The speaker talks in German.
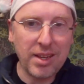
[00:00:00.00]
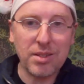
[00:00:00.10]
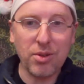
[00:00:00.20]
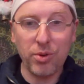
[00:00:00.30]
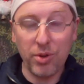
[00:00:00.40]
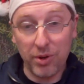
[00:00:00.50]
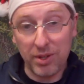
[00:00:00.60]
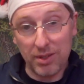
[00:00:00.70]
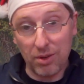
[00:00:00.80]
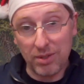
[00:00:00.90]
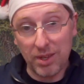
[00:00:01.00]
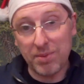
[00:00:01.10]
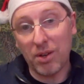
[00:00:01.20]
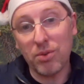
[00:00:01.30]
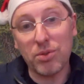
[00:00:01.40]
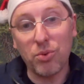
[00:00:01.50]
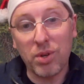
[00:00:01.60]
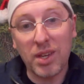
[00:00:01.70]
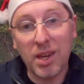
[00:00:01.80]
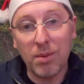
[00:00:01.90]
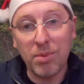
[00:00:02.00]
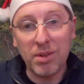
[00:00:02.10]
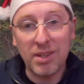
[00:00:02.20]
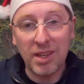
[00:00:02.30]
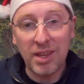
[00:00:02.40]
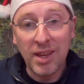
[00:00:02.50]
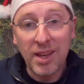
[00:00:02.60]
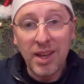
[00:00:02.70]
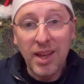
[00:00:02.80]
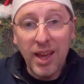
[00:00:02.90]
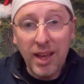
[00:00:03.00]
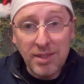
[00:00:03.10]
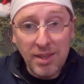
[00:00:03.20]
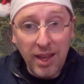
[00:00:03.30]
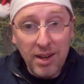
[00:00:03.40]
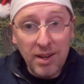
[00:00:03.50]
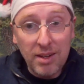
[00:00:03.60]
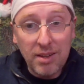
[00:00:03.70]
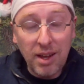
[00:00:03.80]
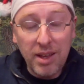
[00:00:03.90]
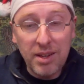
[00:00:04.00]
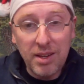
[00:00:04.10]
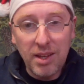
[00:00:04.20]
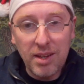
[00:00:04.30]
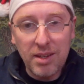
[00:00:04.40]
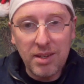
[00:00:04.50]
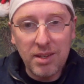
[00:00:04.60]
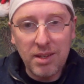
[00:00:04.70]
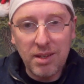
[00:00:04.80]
Jetzt könnt ihr euch das auch selbst ausdrucken. Ich habe die STL-Dateien in...